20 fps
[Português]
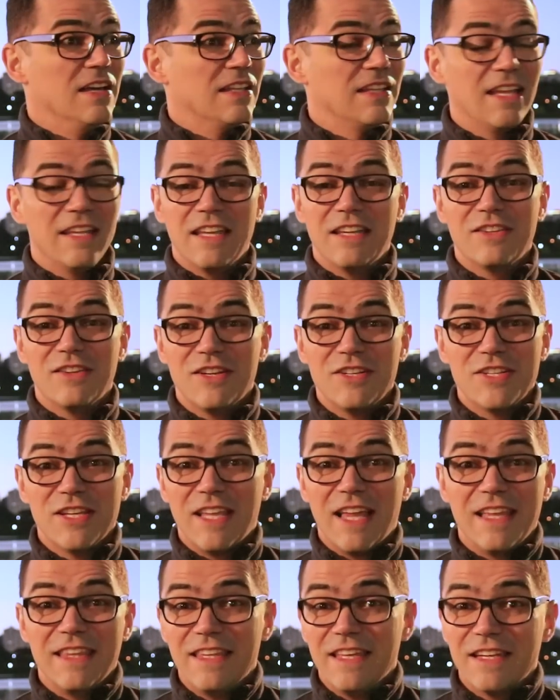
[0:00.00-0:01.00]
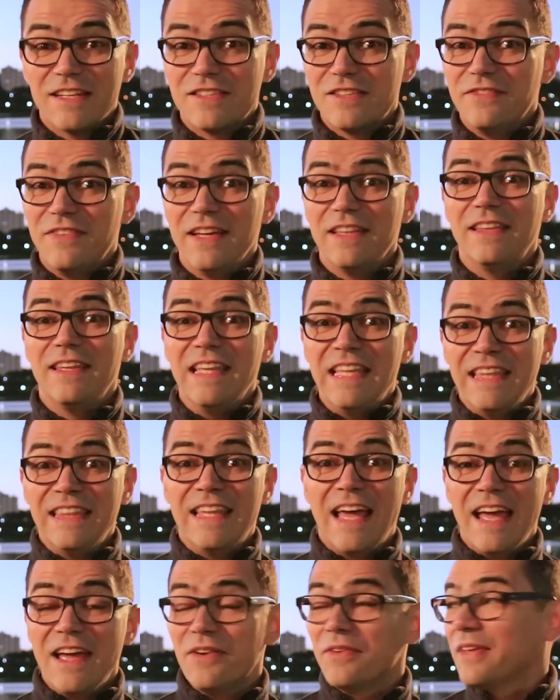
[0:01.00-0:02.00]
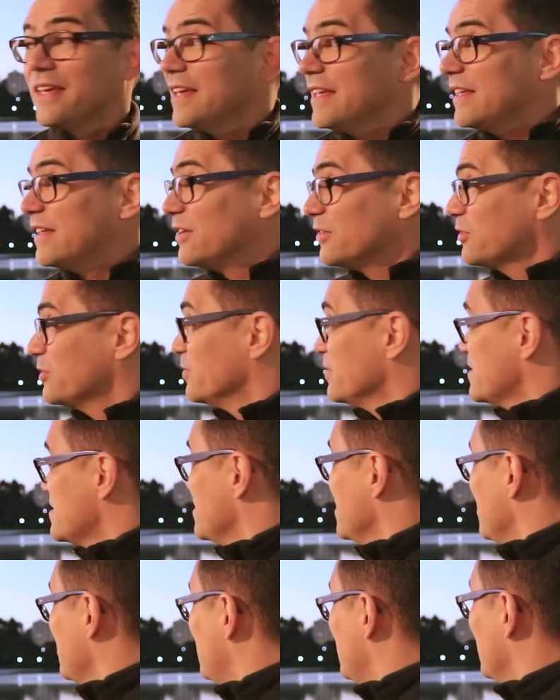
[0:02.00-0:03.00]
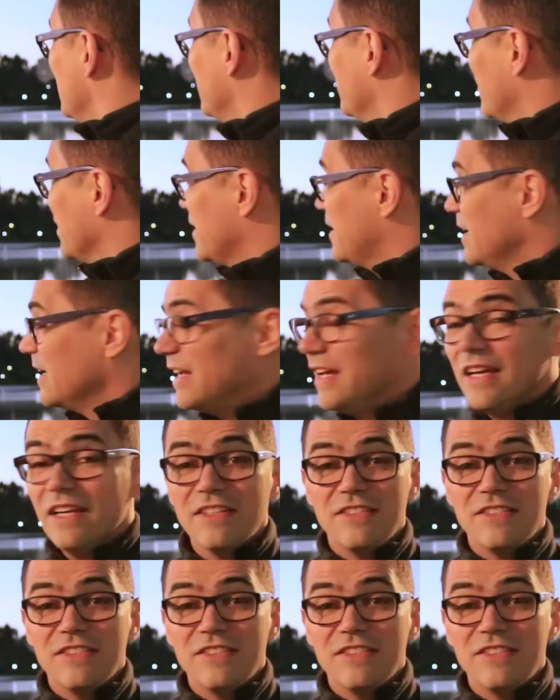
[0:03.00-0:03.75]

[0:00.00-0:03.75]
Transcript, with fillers: lá na sua geladeira, que você vai ter ideia do que, que eu tô sentindo aqui.